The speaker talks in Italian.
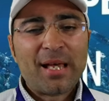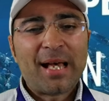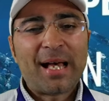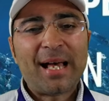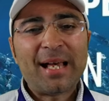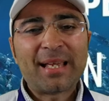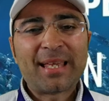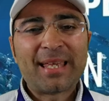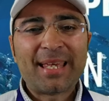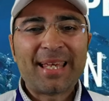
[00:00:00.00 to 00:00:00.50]

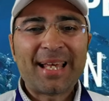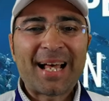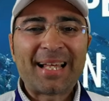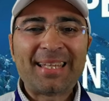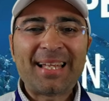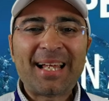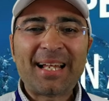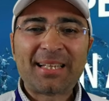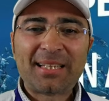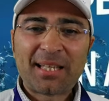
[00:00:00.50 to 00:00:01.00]
anche ad
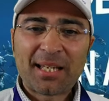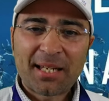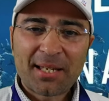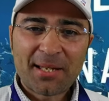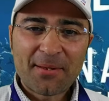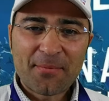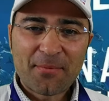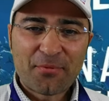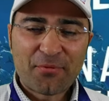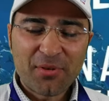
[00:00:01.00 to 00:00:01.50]

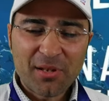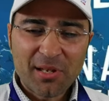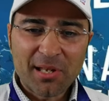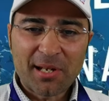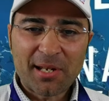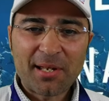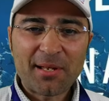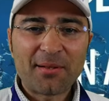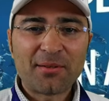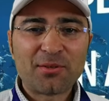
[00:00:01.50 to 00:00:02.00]
altre
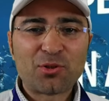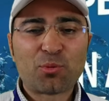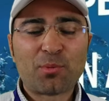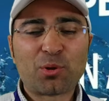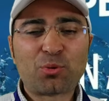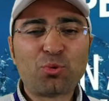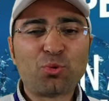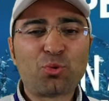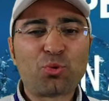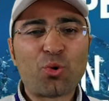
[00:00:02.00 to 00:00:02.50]
fiere,
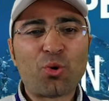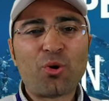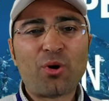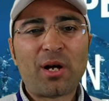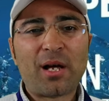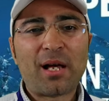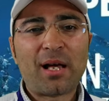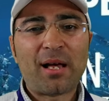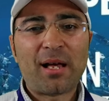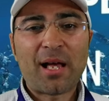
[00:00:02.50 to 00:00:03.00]
soprattutto
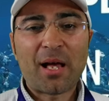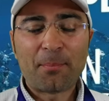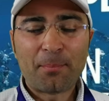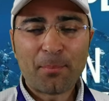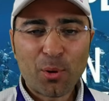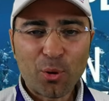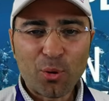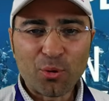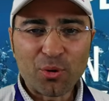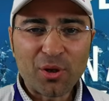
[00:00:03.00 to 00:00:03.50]
a, a
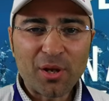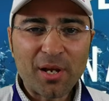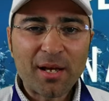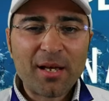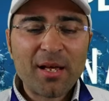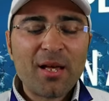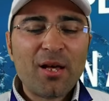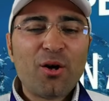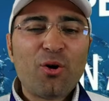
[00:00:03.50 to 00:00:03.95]
Bologna,